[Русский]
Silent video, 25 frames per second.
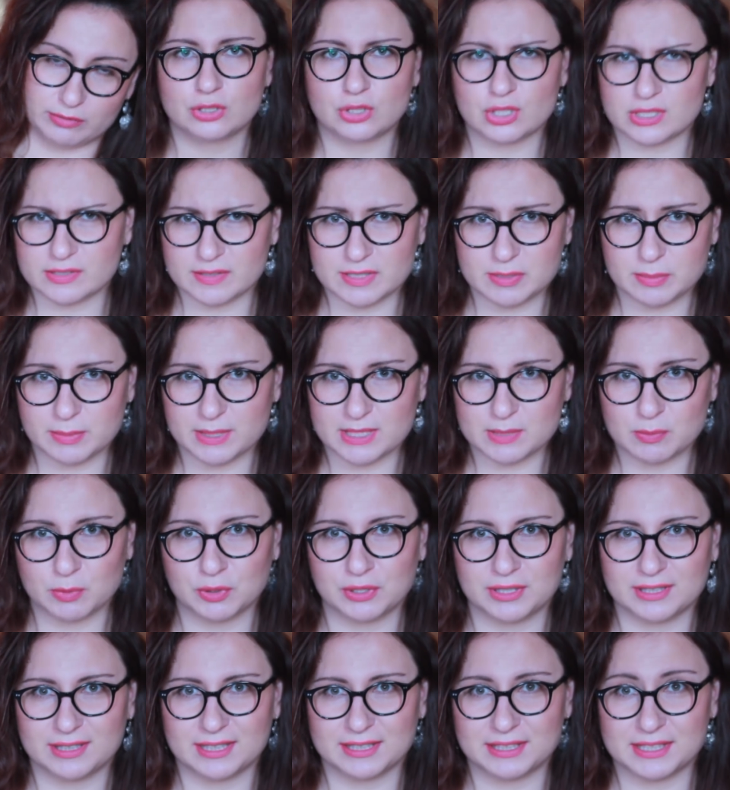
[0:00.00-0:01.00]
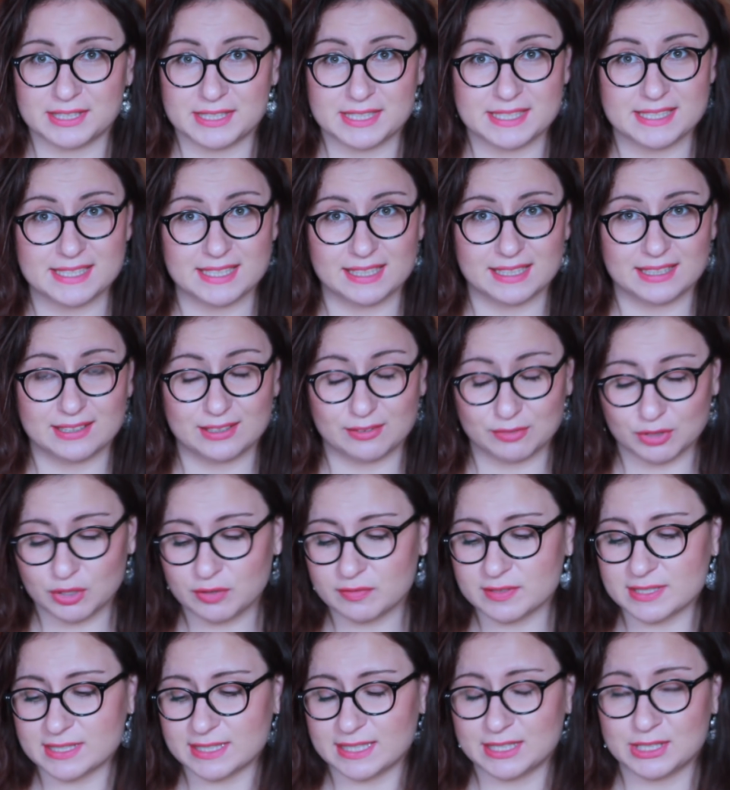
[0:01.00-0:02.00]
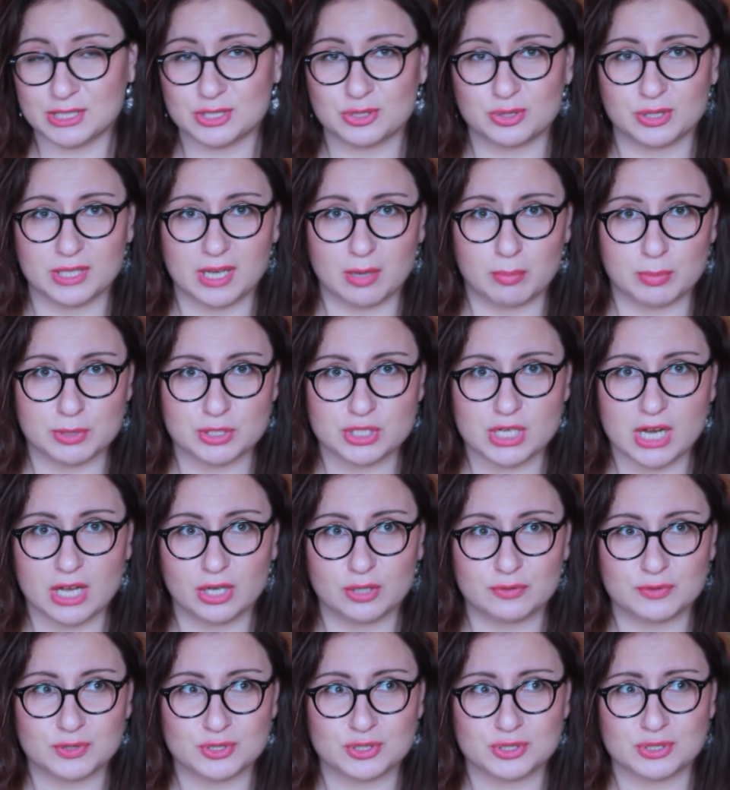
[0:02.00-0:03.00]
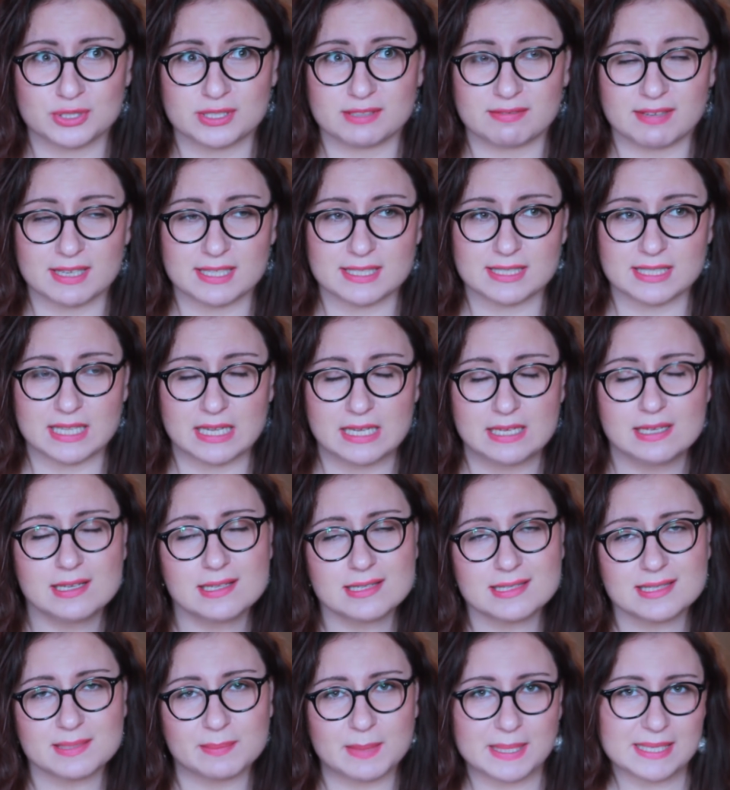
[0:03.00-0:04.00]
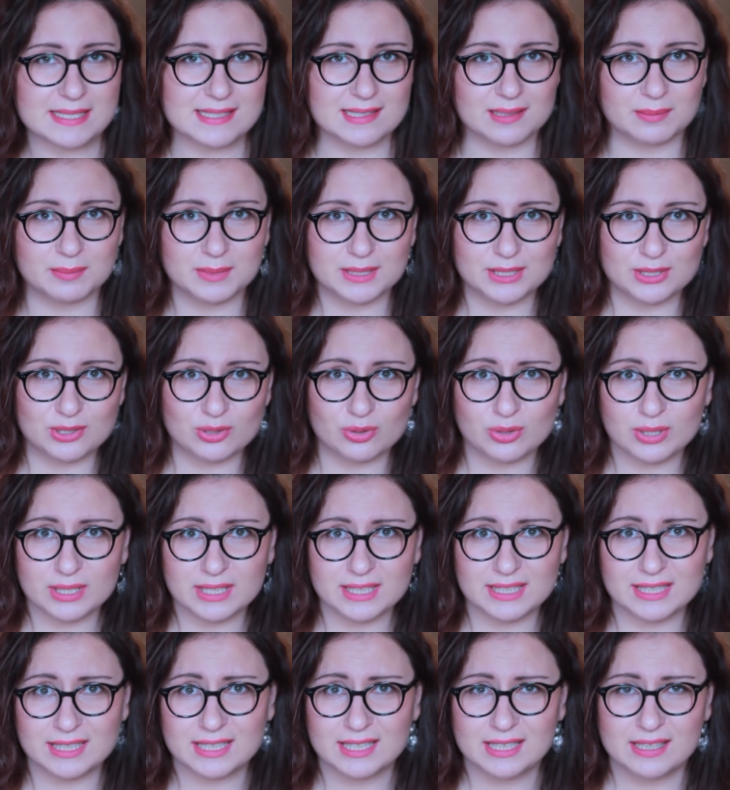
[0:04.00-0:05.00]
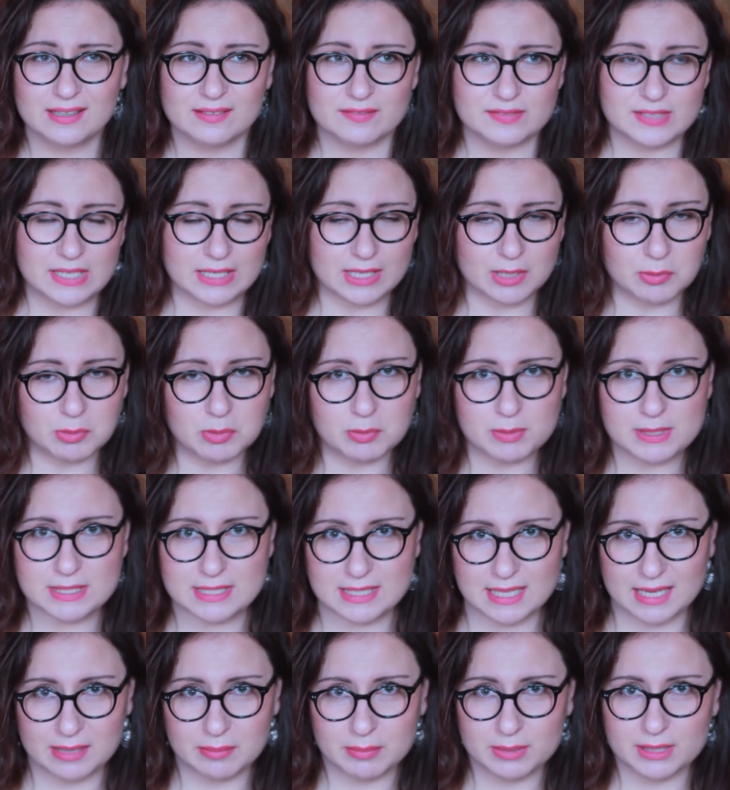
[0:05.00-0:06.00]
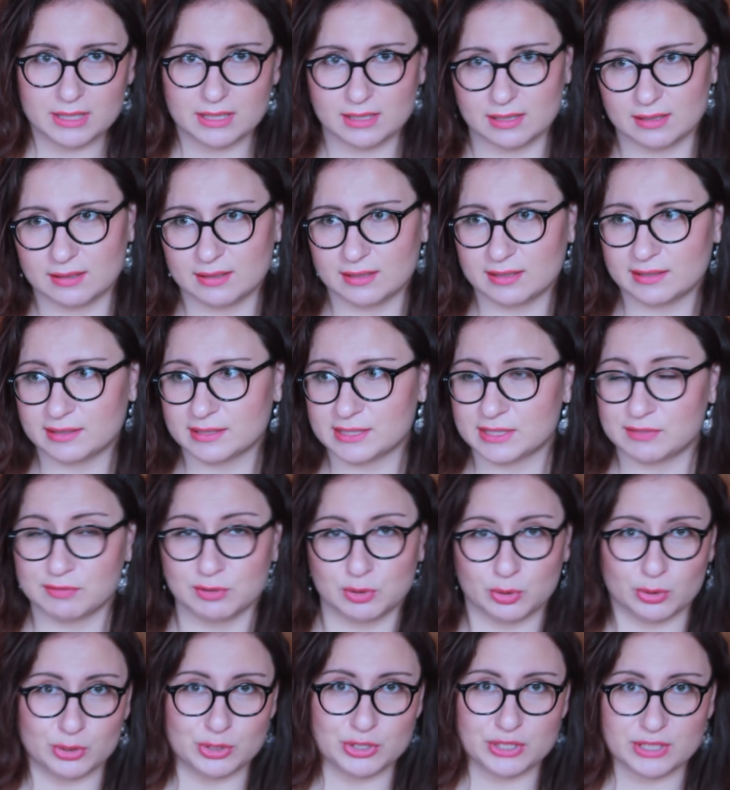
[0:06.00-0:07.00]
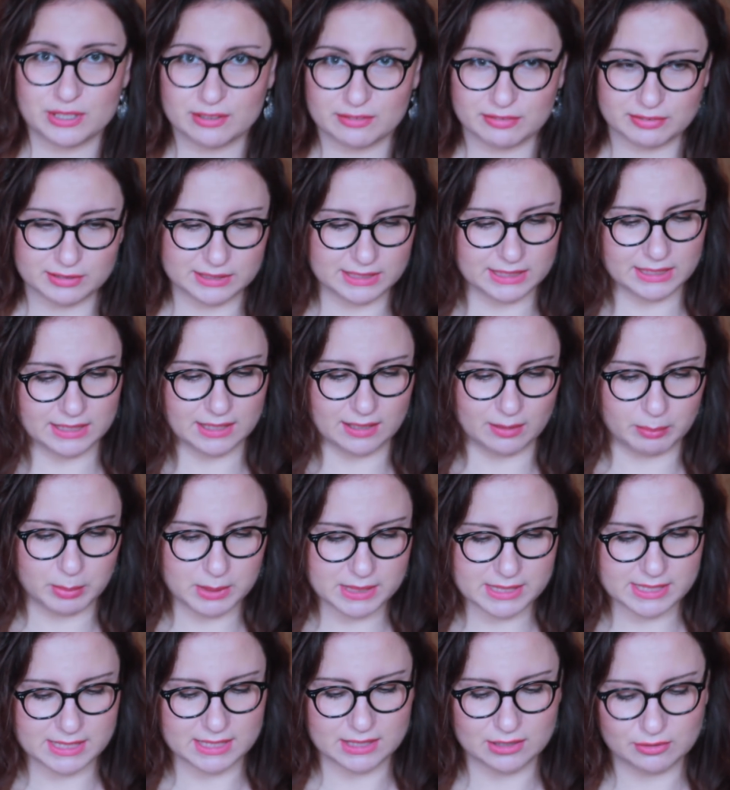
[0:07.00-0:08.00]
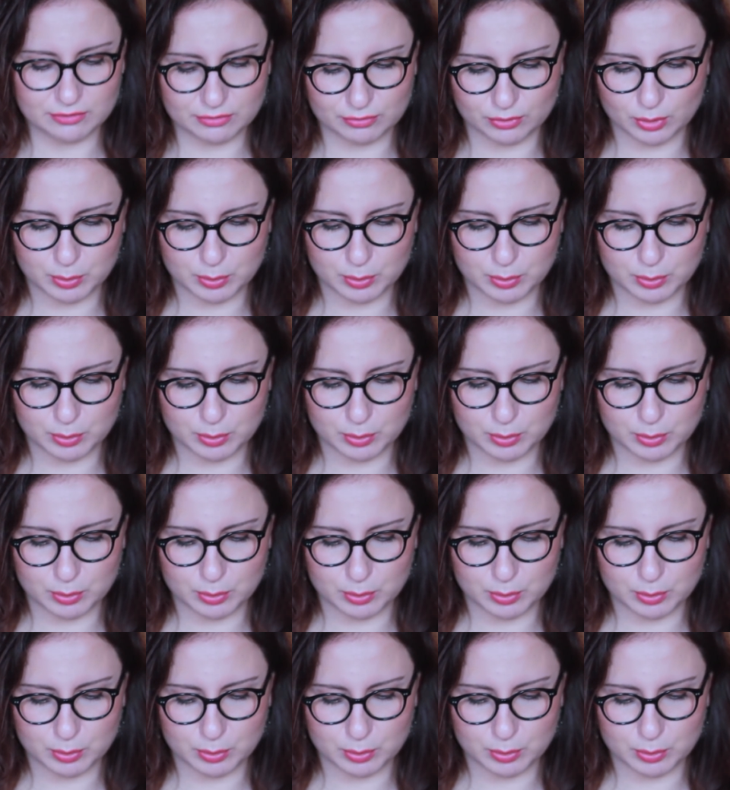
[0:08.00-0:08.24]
Кто из вас меня смотрит относительно давно, вы знаете, что я обожаю все, что связано с маслом нейроли, всякими маслами э, цветочков, диких апельсинов.